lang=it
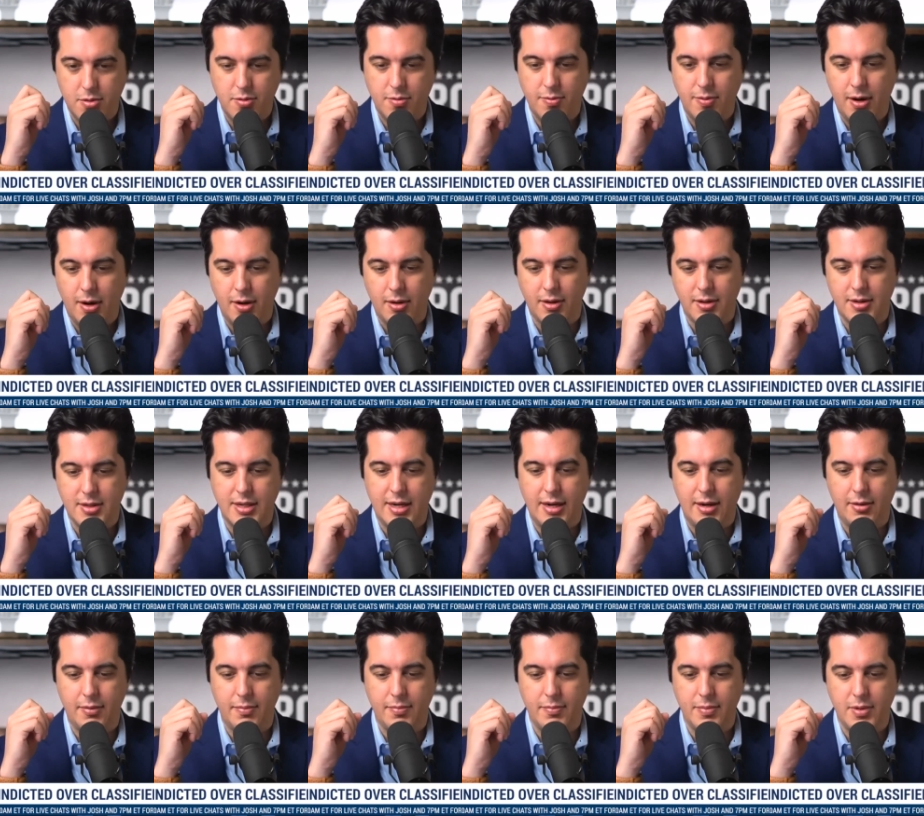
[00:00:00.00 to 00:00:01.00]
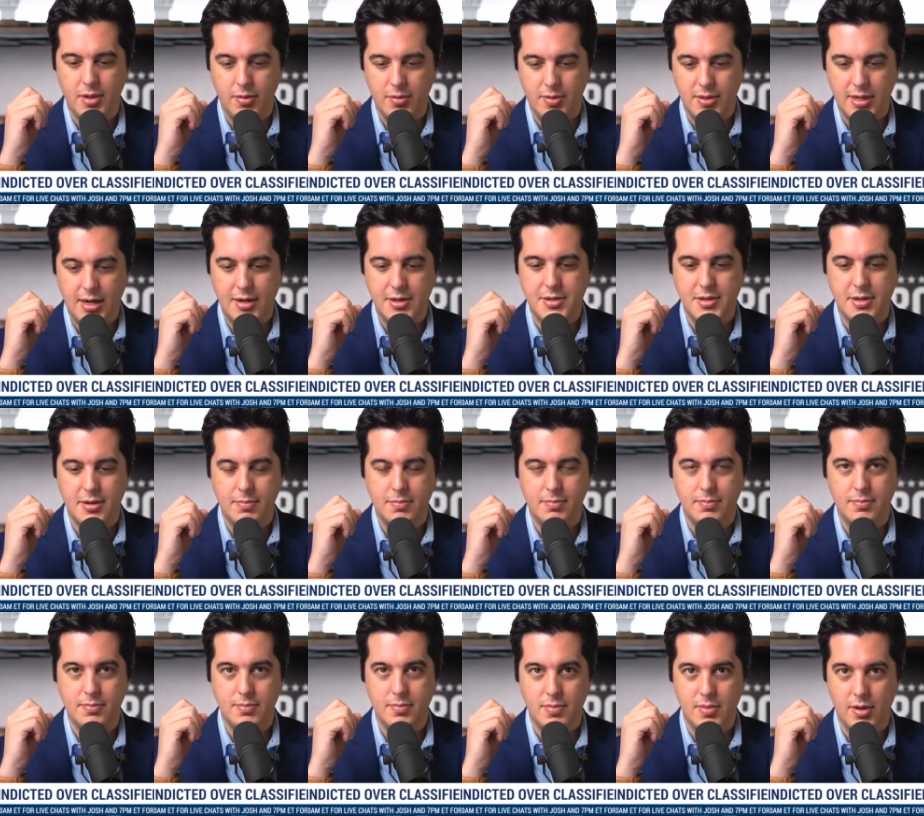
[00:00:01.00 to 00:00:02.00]
Stanno cercando di
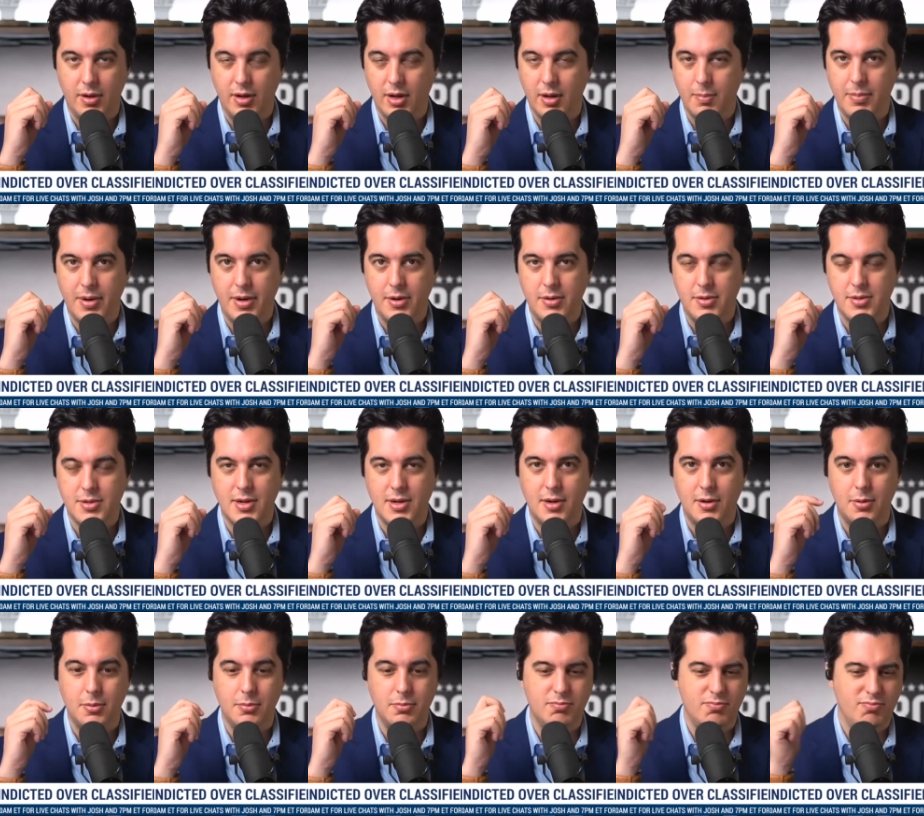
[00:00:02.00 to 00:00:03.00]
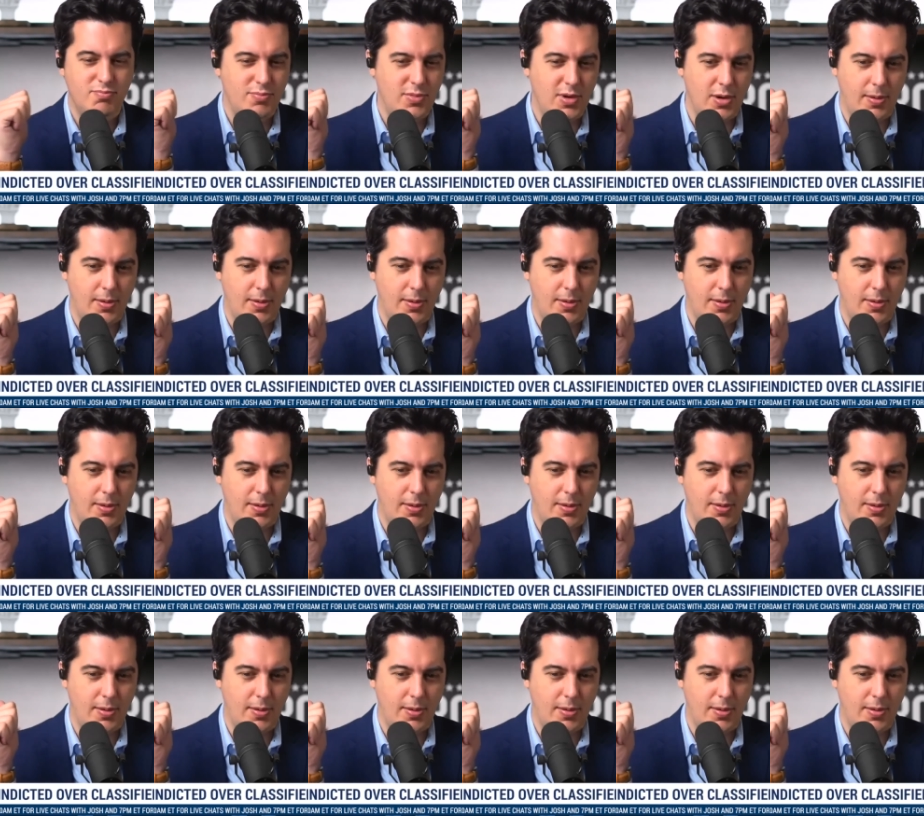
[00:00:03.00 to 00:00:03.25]
trasformarlo in un appestato.